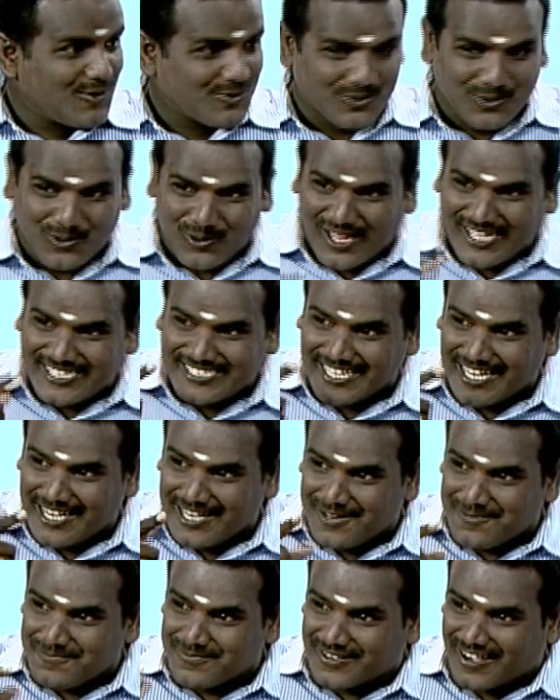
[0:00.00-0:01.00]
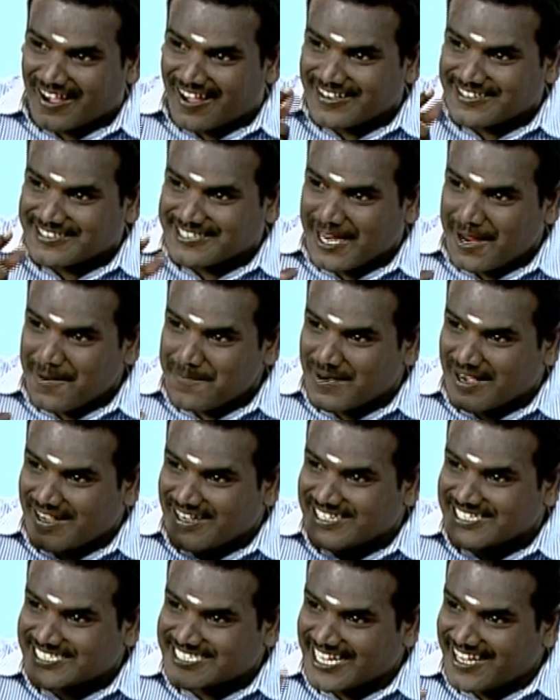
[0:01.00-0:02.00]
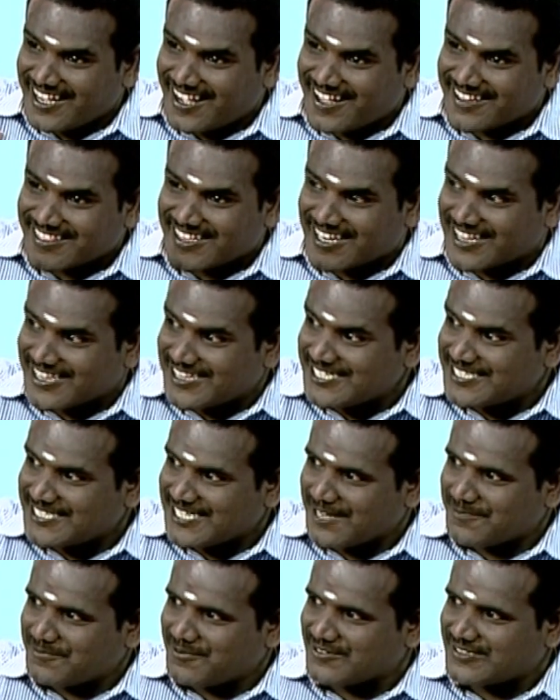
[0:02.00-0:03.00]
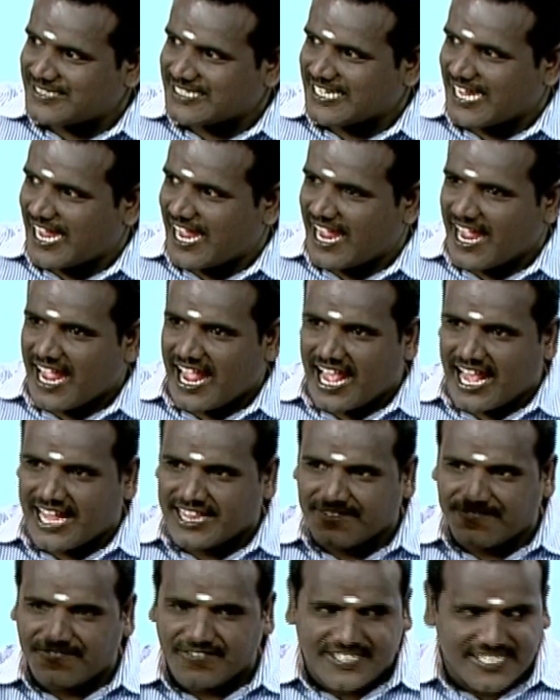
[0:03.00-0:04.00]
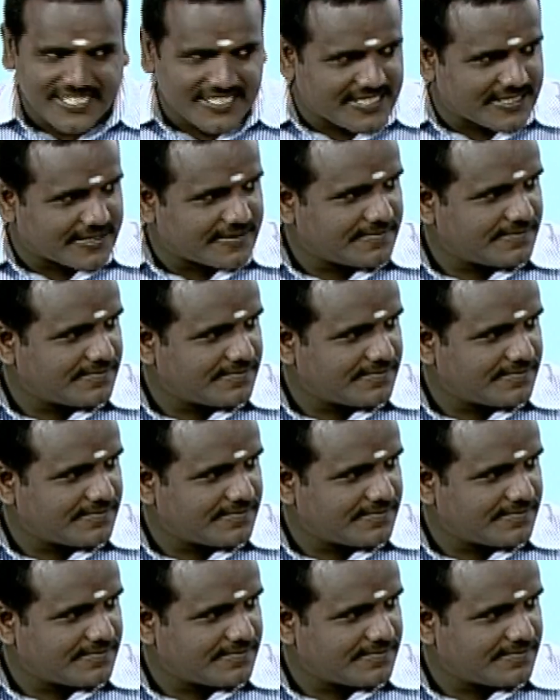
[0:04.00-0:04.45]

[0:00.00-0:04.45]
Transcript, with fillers: துளை செல்லும் காற்றே மெல் இசையாதல் அதிசயம்னு வச்சுங்க அது பிசிக்ஸ்